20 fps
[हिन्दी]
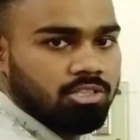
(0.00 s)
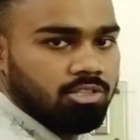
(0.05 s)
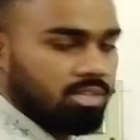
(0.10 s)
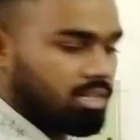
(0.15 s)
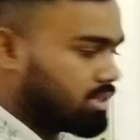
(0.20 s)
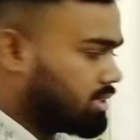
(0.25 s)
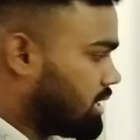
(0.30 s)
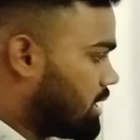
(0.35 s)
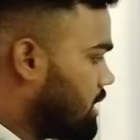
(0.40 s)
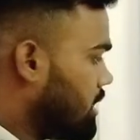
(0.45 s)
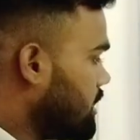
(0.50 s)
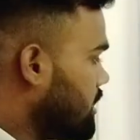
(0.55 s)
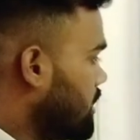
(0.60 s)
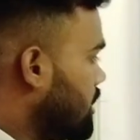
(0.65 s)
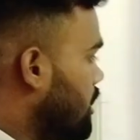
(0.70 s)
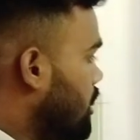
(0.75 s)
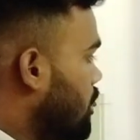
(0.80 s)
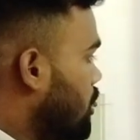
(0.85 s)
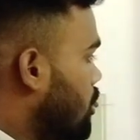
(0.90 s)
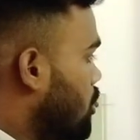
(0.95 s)
कैसे चलता है
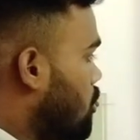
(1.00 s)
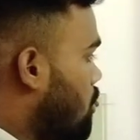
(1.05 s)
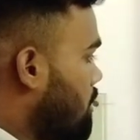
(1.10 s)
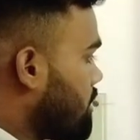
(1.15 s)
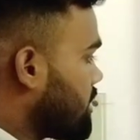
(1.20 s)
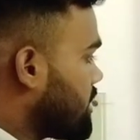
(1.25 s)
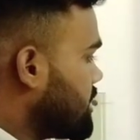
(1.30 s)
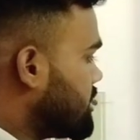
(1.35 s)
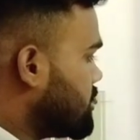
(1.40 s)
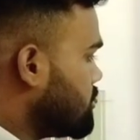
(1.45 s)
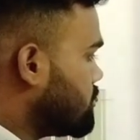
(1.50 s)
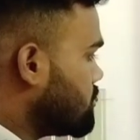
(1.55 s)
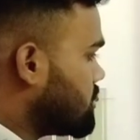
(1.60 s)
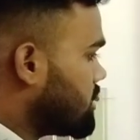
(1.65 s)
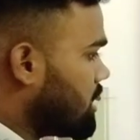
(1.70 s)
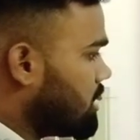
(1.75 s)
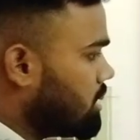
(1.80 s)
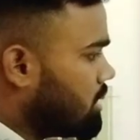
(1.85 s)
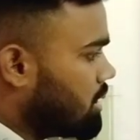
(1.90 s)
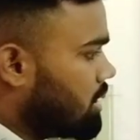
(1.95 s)

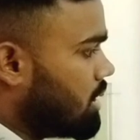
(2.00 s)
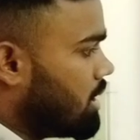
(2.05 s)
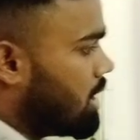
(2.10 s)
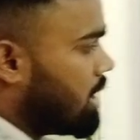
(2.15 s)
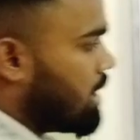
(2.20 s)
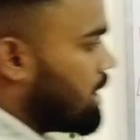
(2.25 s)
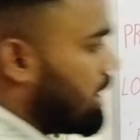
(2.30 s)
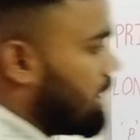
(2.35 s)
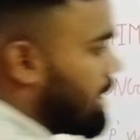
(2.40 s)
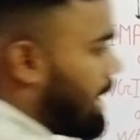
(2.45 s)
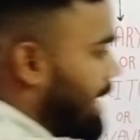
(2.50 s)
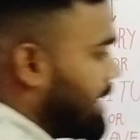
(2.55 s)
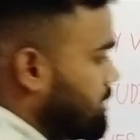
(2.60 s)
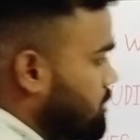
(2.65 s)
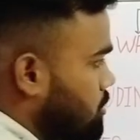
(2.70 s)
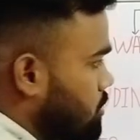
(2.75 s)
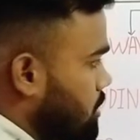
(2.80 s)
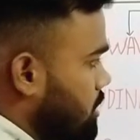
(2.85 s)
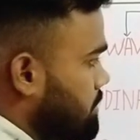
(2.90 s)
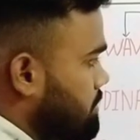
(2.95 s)
लॉन्गिट्यूडनल
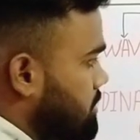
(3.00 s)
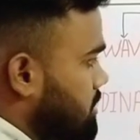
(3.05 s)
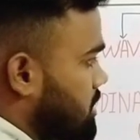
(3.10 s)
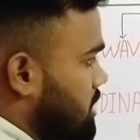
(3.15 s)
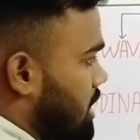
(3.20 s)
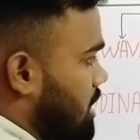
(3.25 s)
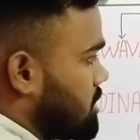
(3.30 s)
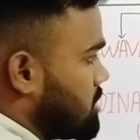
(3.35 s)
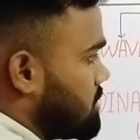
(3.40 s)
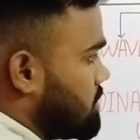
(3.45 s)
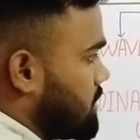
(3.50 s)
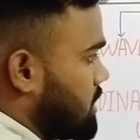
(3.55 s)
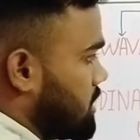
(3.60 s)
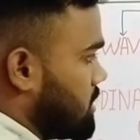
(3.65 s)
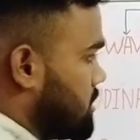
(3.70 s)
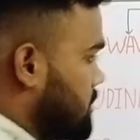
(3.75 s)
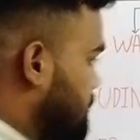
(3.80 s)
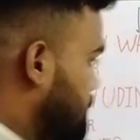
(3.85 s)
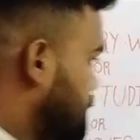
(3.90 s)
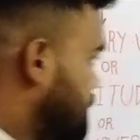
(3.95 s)
लाइट वेब
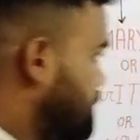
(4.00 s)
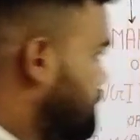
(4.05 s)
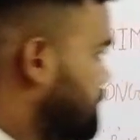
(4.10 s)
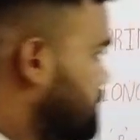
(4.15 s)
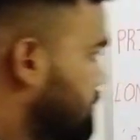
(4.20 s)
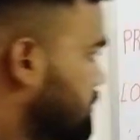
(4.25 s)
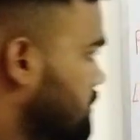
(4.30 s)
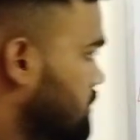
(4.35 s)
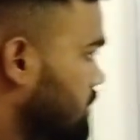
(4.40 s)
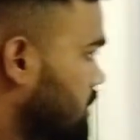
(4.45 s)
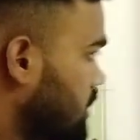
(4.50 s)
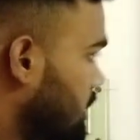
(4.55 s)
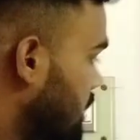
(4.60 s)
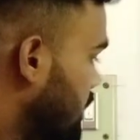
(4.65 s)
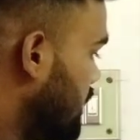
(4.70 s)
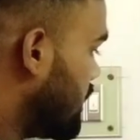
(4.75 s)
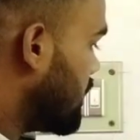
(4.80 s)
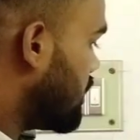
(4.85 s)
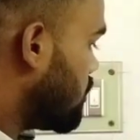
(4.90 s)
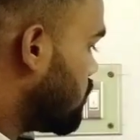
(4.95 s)
ट्रांसवर्स
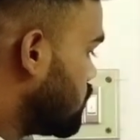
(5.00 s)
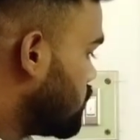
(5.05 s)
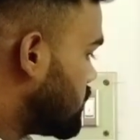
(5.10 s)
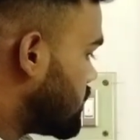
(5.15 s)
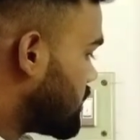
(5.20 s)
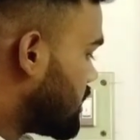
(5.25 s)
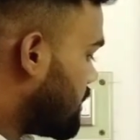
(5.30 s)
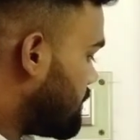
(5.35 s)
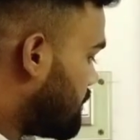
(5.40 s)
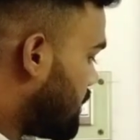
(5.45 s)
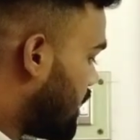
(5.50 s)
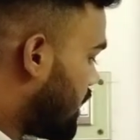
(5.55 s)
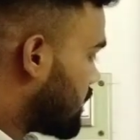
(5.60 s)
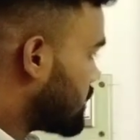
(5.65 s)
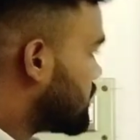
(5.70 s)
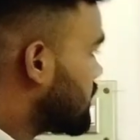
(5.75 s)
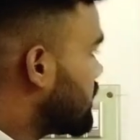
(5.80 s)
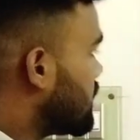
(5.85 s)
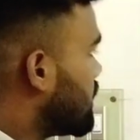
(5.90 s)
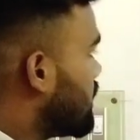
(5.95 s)
उसके
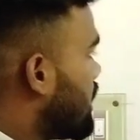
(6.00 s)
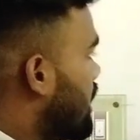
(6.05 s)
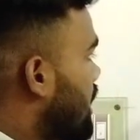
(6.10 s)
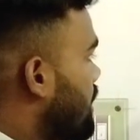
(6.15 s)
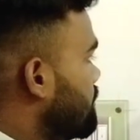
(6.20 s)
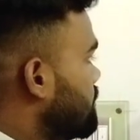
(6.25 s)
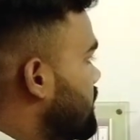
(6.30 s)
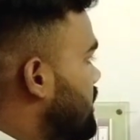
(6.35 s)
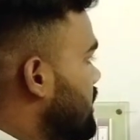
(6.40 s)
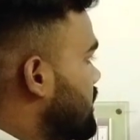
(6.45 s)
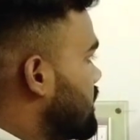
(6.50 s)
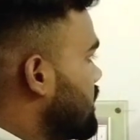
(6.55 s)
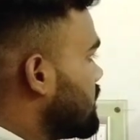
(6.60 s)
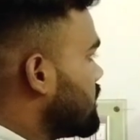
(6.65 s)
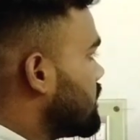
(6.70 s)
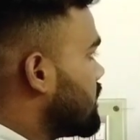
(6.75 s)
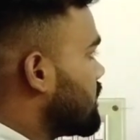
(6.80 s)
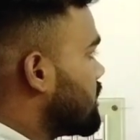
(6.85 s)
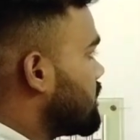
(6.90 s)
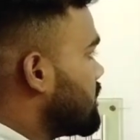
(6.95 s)
बाद हम
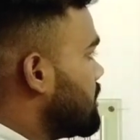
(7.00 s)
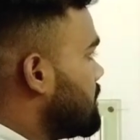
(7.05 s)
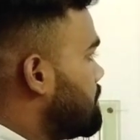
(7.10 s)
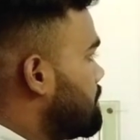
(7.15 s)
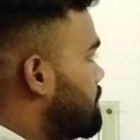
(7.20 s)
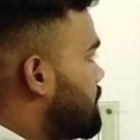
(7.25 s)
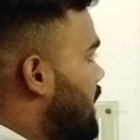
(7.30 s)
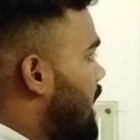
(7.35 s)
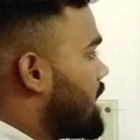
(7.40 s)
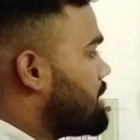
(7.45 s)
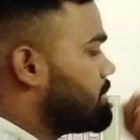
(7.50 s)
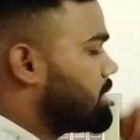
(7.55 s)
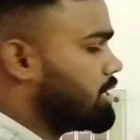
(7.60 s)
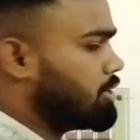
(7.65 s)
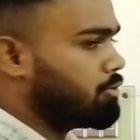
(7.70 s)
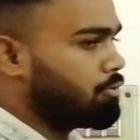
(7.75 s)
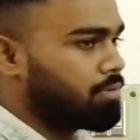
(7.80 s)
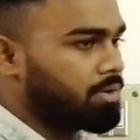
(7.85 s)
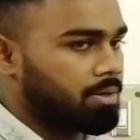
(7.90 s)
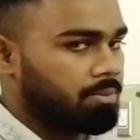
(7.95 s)
देखेंगे कि
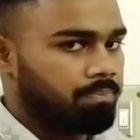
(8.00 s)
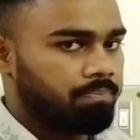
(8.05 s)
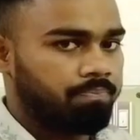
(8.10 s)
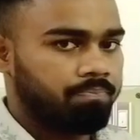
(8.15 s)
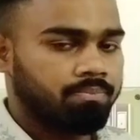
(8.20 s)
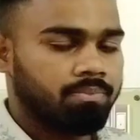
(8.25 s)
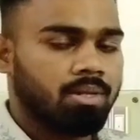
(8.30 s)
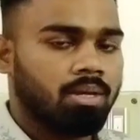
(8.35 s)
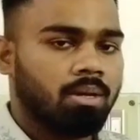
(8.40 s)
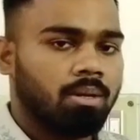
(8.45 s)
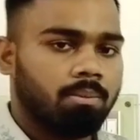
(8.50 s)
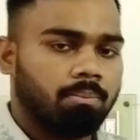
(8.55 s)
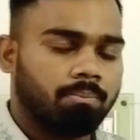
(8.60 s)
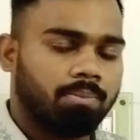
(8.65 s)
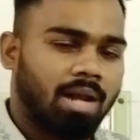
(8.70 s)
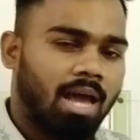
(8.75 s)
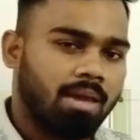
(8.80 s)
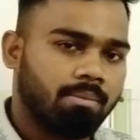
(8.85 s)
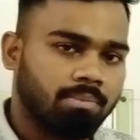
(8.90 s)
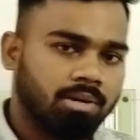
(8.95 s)
प्राइमरी वेब
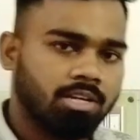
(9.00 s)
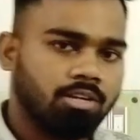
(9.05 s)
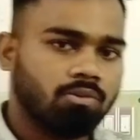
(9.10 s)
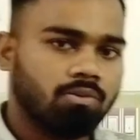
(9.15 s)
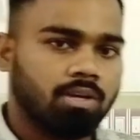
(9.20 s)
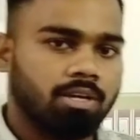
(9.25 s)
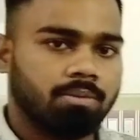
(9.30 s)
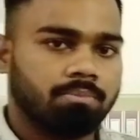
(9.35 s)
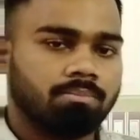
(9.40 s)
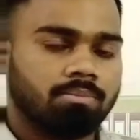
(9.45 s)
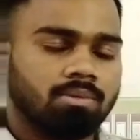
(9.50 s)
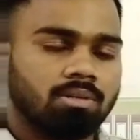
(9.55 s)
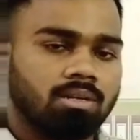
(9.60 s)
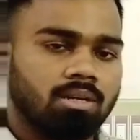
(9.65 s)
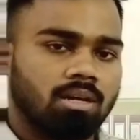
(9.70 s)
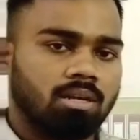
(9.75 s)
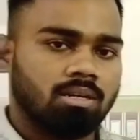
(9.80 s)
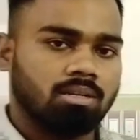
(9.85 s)
प्राइमरी वेब